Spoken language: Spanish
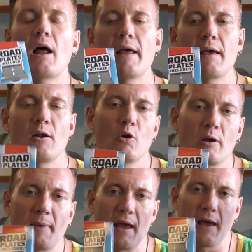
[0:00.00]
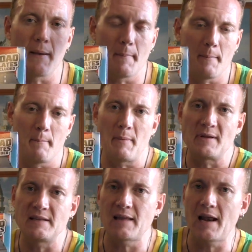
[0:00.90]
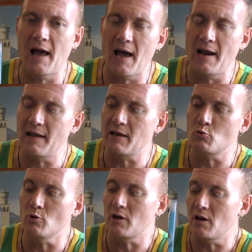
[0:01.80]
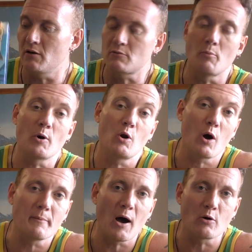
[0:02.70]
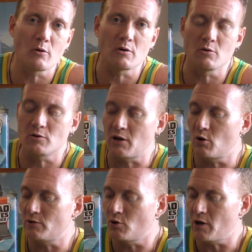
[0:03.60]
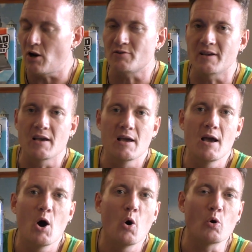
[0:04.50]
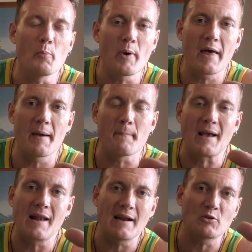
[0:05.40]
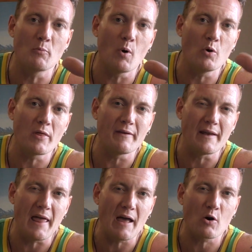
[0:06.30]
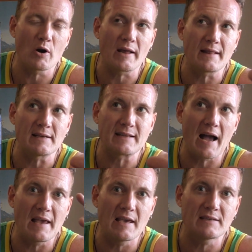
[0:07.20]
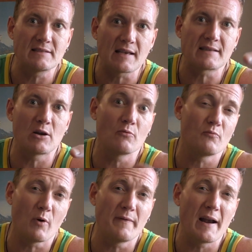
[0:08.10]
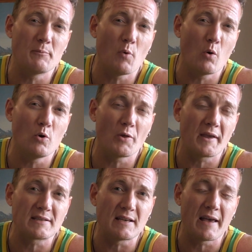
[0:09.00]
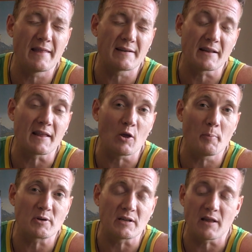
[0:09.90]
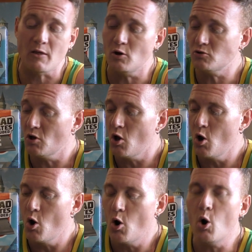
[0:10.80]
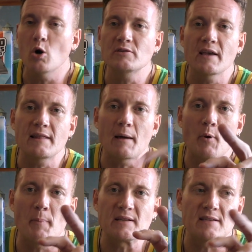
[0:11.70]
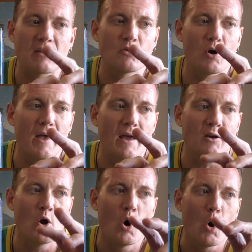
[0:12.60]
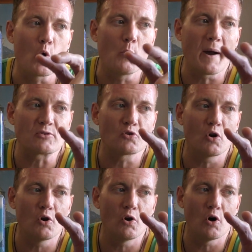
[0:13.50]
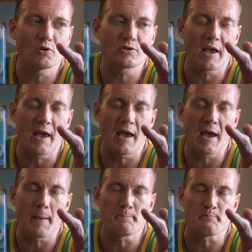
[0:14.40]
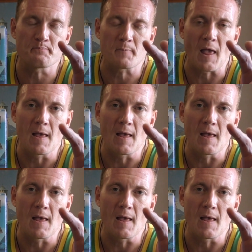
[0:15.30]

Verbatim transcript: eh, lo que me, presenta la, inquietud, que como no los he no, tengo el todo claro, uno puede mezclar estos módulos de vereda con estas calles y hacer volver al módulo eh, de 32 x 32 o si estamos pensando en ocupar solo, los, em,